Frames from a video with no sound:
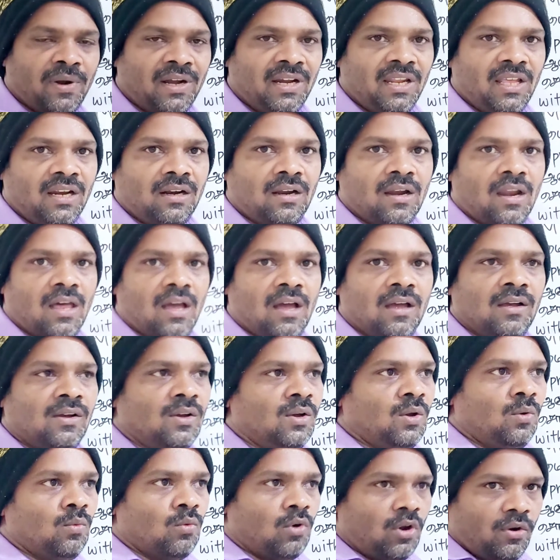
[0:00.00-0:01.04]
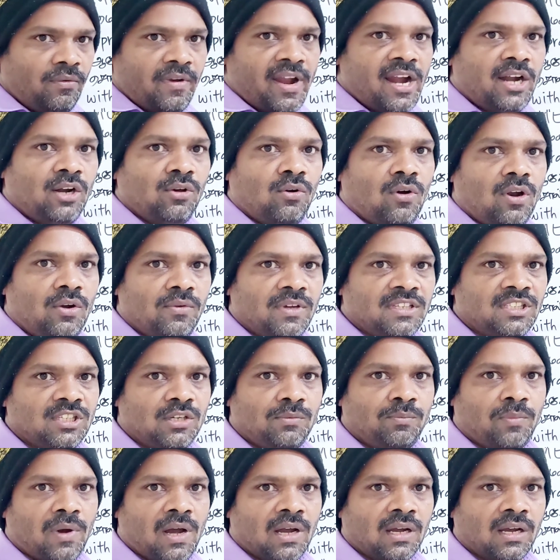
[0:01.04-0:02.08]
பண்ணியிருக்கலாம் ஒரு வேண்டுகோள்
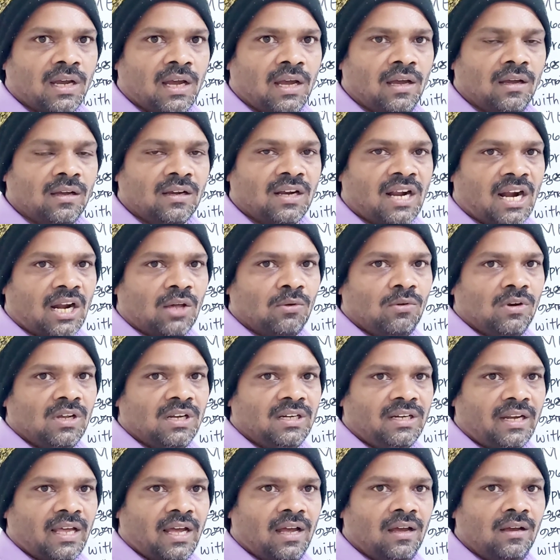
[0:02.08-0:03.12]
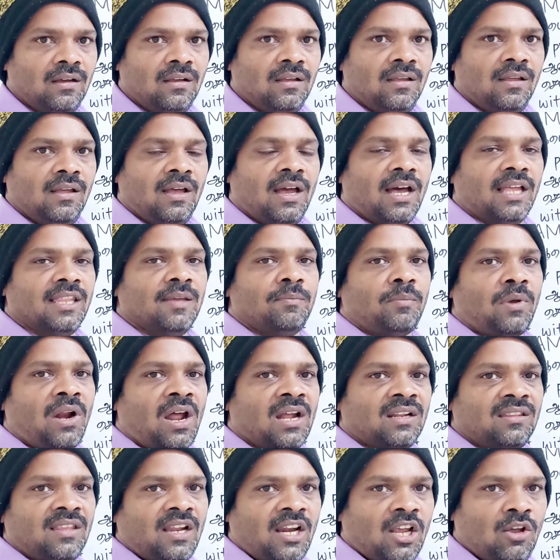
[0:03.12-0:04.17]
வச்சுருப்பாங்க கடவுள்கிட்ட அந்த
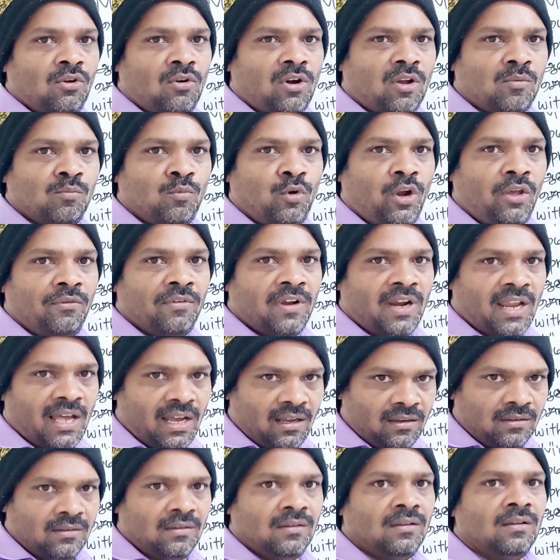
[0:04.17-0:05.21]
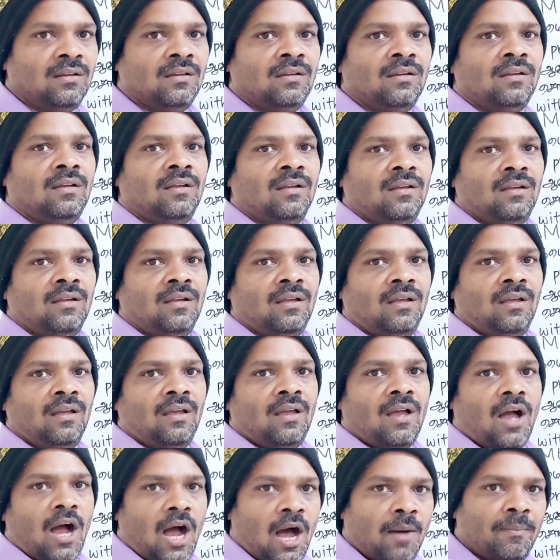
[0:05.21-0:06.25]
பிரார்த்தனையோட முடிவில்
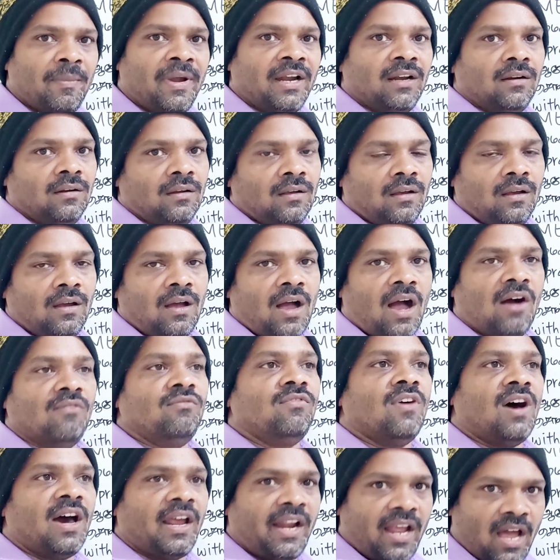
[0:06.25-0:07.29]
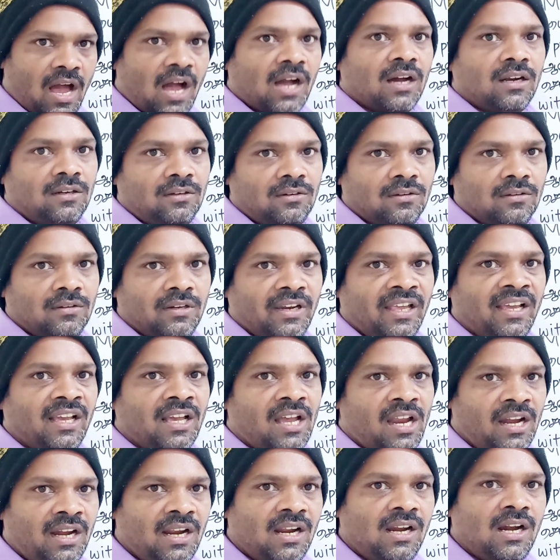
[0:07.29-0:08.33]
ஆமன் அவ்வாறே ஆகட்டும்
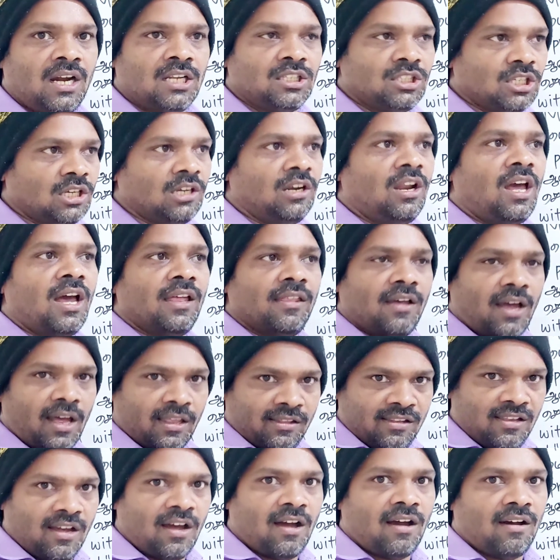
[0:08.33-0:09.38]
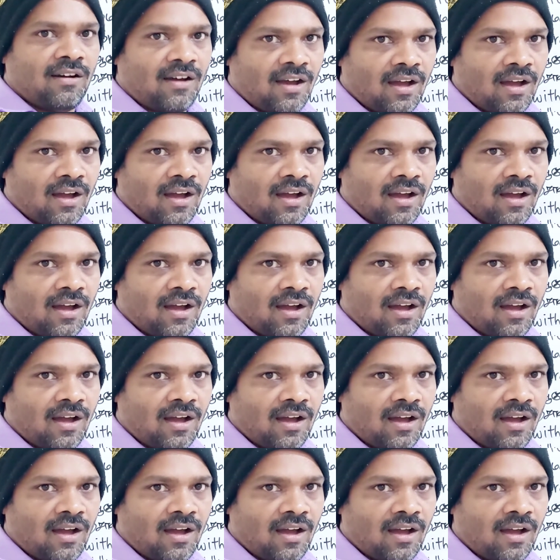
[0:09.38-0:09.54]
நீங்கள் என்ன நினச்சிங்களோ அதை அதான்